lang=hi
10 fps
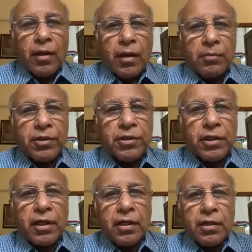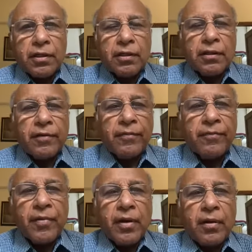नमस्कार
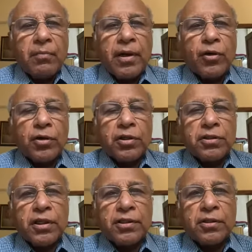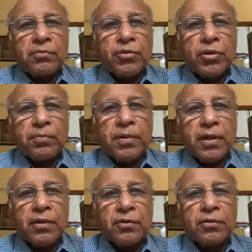मैं डॉक्टर जयसोम
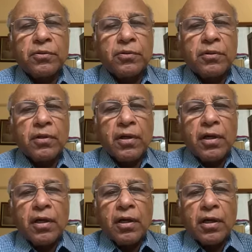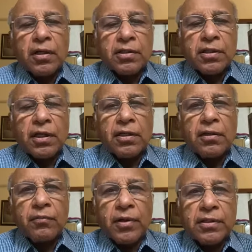चोपड़ा हूँ
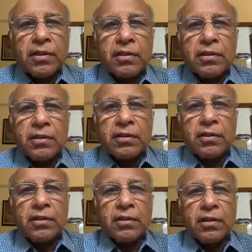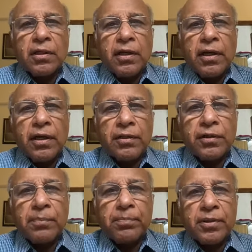कंसल्टेंट वेस्कुलर सर्जन
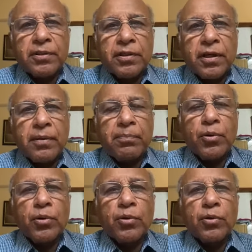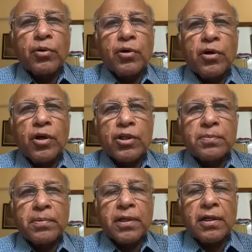इंद्रप्रस्थ अपोलो
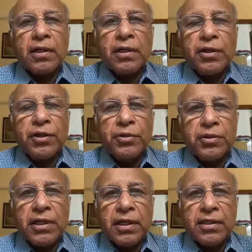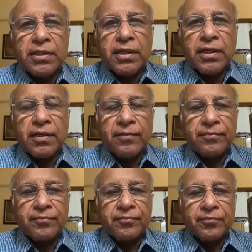हॉस्पिटल न्यू दिल्ली से
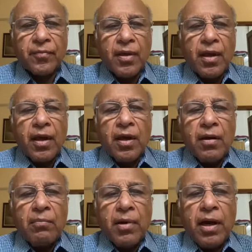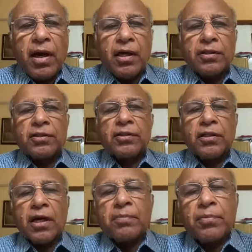मैं आज
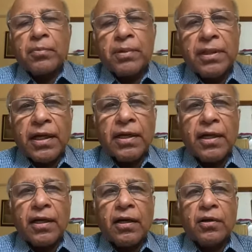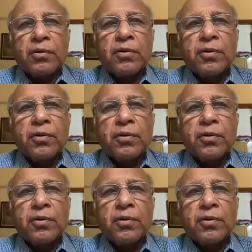आपको बताने लगा हूँ